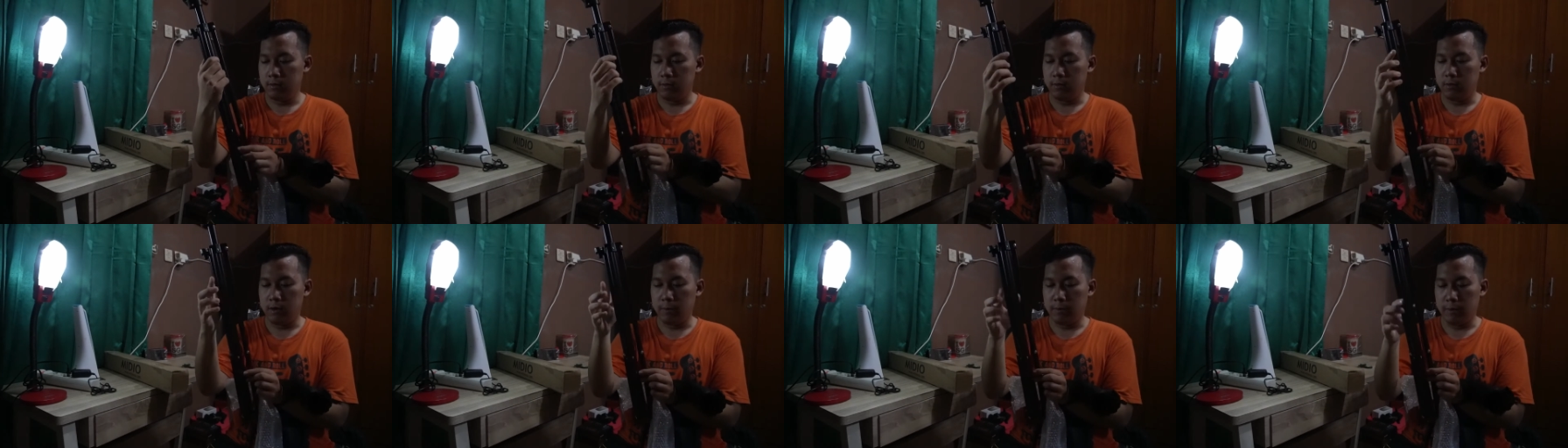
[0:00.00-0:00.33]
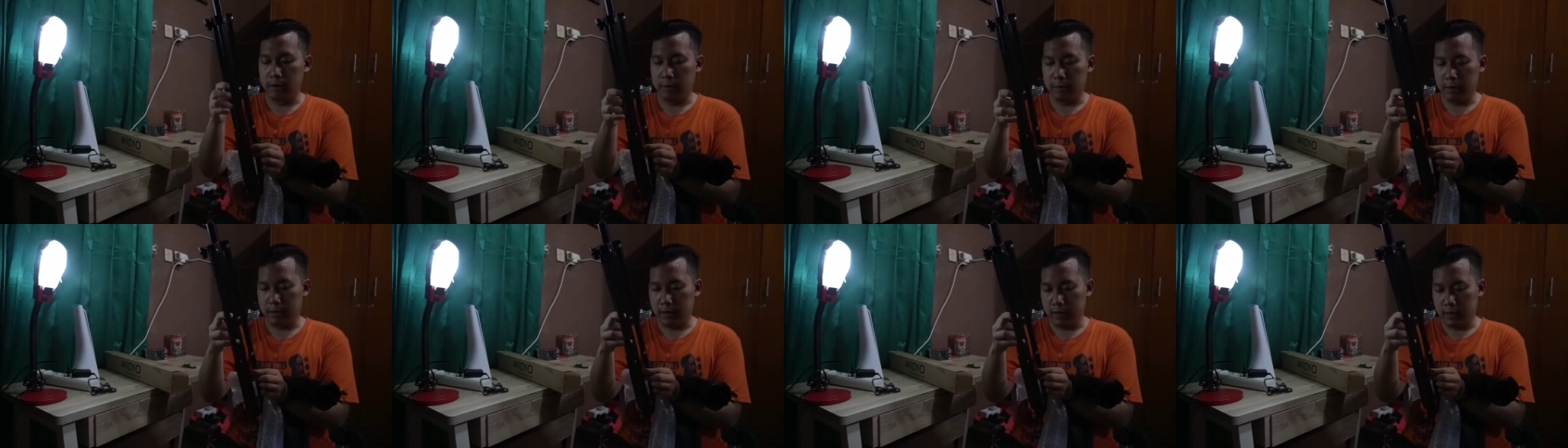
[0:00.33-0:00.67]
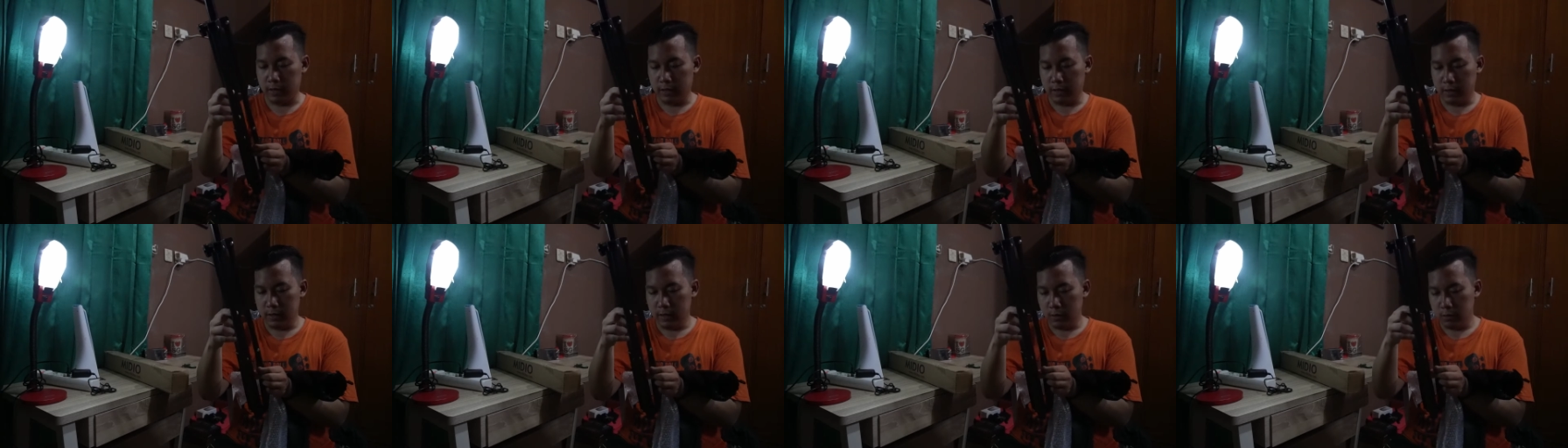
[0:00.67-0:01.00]
nggak pernah pakai
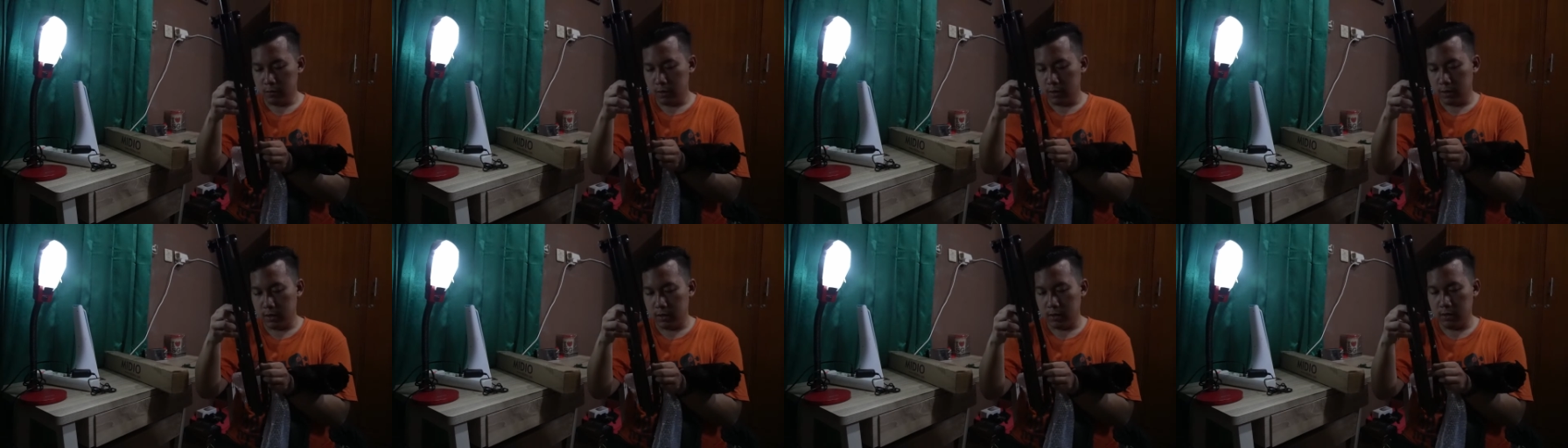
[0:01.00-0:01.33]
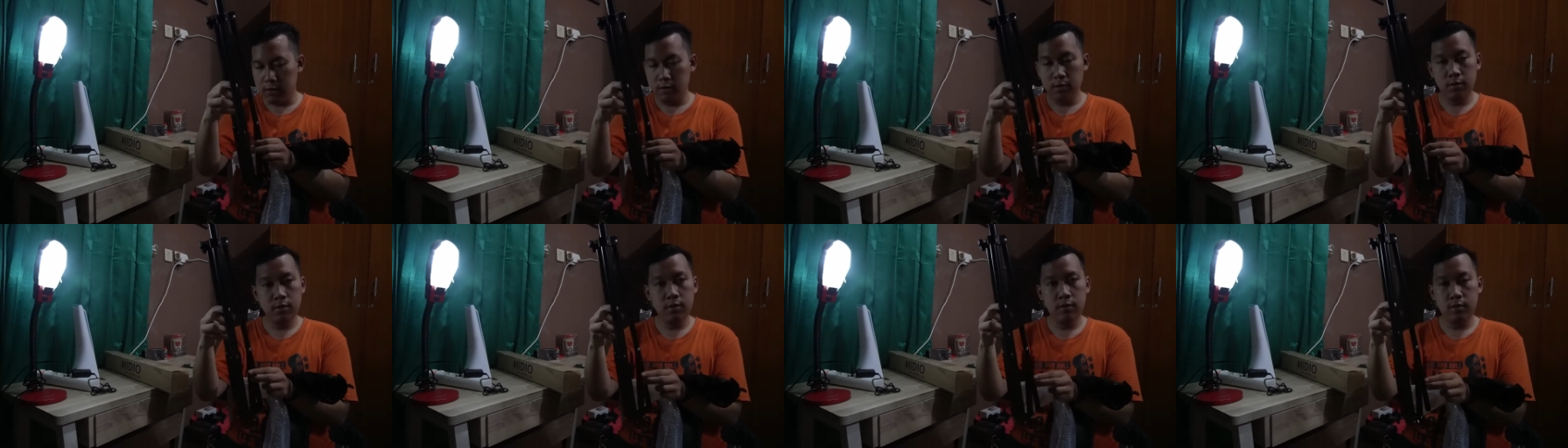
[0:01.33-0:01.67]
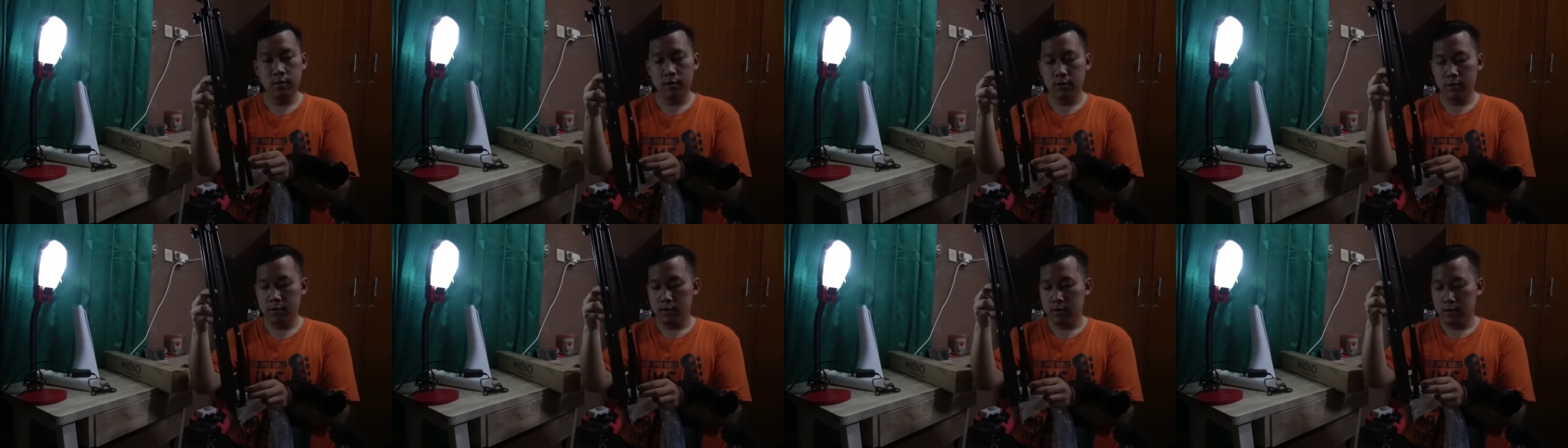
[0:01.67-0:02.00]
ginian gue nih
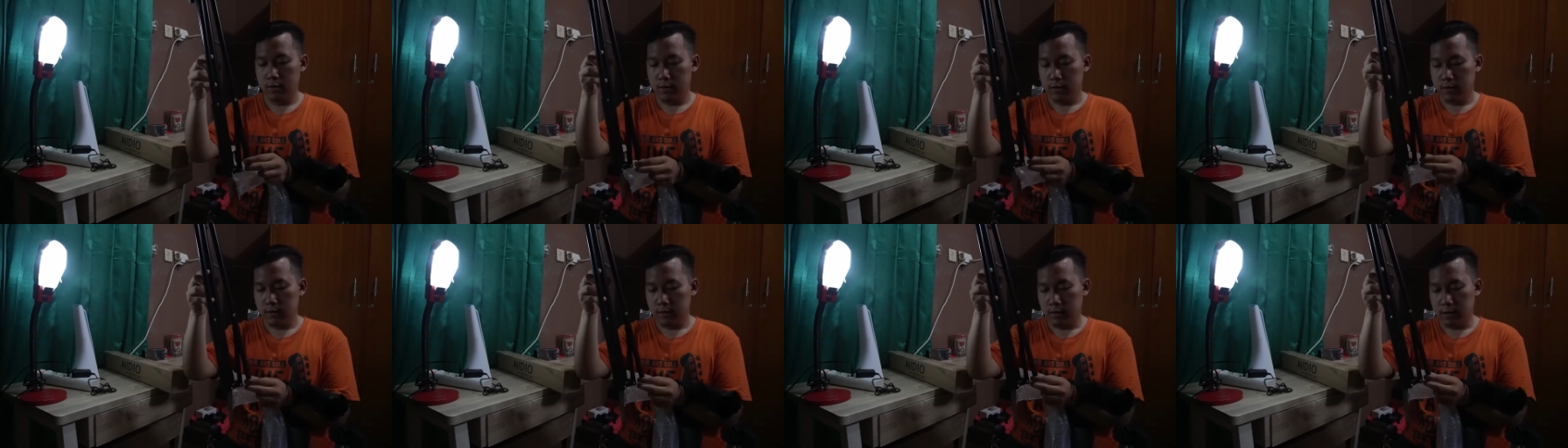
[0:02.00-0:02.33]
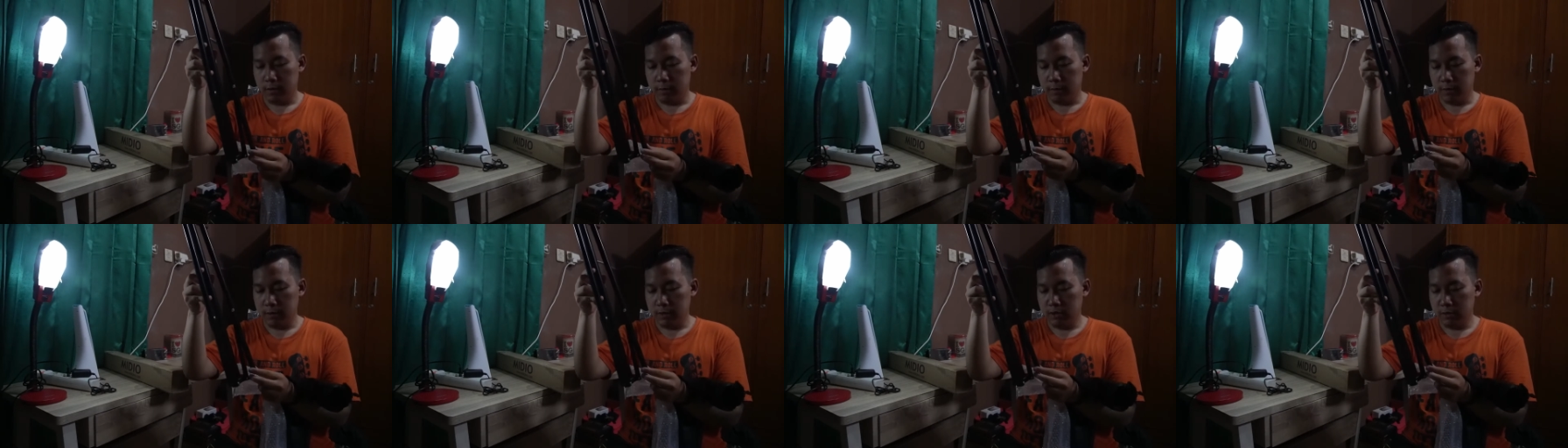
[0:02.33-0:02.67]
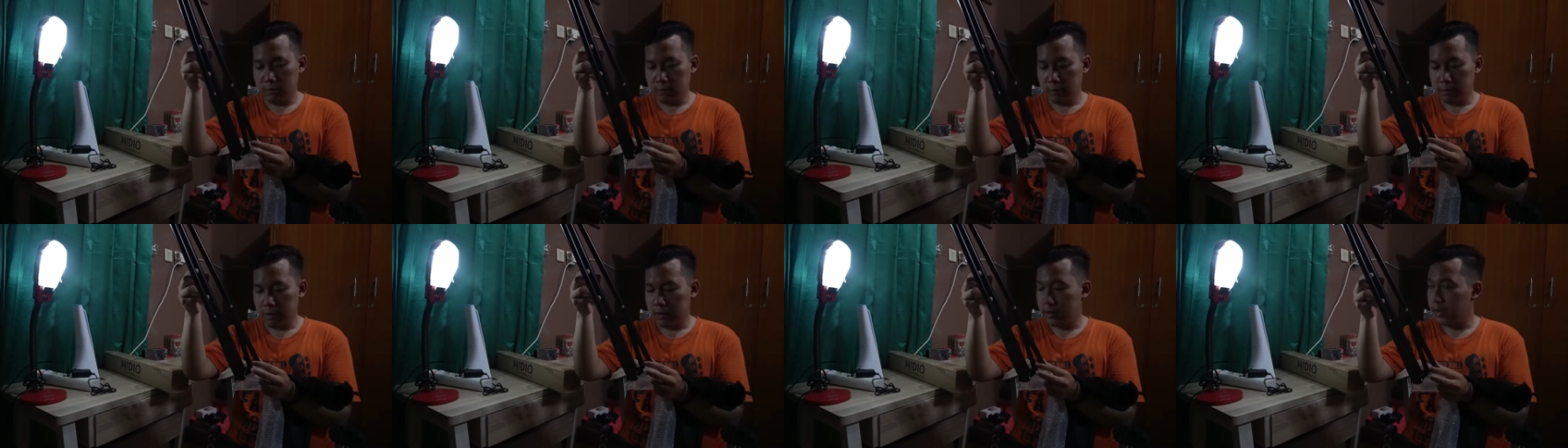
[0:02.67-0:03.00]
selama nih cuma